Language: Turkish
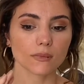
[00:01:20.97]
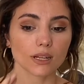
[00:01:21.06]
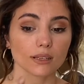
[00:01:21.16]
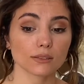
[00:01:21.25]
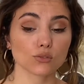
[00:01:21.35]

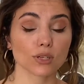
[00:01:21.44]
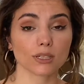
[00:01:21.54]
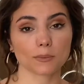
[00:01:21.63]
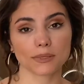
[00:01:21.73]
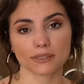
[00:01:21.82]
ee,
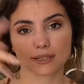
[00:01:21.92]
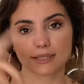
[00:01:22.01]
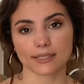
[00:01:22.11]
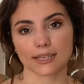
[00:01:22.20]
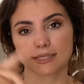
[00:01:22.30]
sürekli
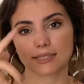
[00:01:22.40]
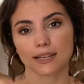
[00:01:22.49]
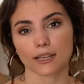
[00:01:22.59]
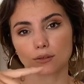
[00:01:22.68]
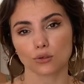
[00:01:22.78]
Pinterest'te
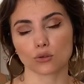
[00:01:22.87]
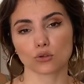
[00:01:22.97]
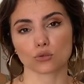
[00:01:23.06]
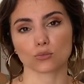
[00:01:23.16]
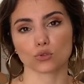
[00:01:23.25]
gezerken
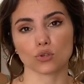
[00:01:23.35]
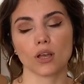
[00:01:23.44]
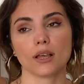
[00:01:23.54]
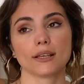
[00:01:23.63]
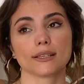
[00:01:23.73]
görüyordum bu
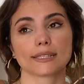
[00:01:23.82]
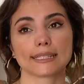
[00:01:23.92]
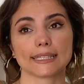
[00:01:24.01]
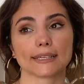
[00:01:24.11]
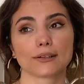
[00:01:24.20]

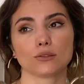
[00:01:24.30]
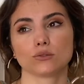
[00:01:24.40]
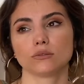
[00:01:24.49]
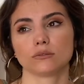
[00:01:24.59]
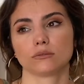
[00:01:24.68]

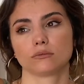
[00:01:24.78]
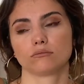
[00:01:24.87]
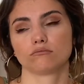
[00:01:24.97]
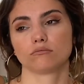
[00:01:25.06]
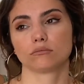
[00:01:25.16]
silikon
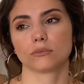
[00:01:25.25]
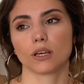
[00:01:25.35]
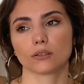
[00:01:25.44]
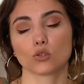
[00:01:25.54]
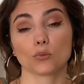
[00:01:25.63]

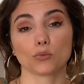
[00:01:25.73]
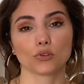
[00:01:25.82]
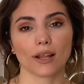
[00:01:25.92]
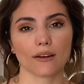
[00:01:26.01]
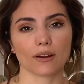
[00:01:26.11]
ay
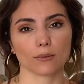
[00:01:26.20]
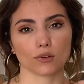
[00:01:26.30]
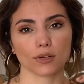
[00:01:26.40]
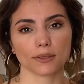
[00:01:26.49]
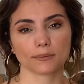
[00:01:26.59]
köpükler var
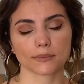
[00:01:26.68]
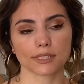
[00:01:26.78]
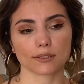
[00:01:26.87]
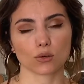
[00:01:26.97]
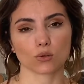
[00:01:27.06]
böyle.
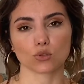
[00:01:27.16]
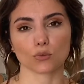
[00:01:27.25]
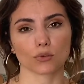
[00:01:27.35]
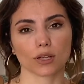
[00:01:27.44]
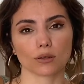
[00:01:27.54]
Silikon
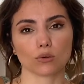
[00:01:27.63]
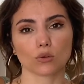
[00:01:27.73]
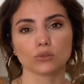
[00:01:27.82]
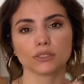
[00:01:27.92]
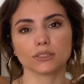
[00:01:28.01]
köpükler.
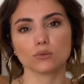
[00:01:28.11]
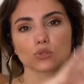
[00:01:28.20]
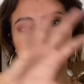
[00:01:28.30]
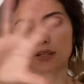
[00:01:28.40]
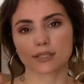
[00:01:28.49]
Onları
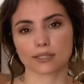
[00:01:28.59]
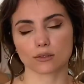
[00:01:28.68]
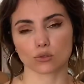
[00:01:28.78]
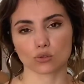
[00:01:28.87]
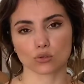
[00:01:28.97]
üzerine
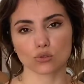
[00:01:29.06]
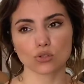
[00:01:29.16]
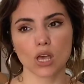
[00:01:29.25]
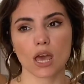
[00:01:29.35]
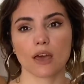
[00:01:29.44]
sıkıyorsunuz
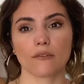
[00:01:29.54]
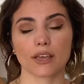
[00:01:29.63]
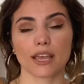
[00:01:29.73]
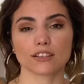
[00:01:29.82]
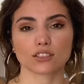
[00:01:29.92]
ve
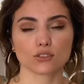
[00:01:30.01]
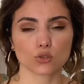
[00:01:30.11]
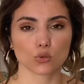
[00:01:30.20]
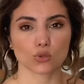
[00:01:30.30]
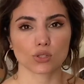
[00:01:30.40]
gerçekten
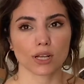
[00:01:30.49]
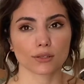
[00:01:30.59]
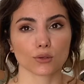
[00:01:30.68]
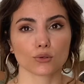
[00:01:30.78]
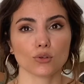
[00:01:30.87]
çok güzel
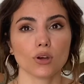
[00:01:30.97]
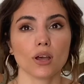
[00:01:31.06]
görünüyor.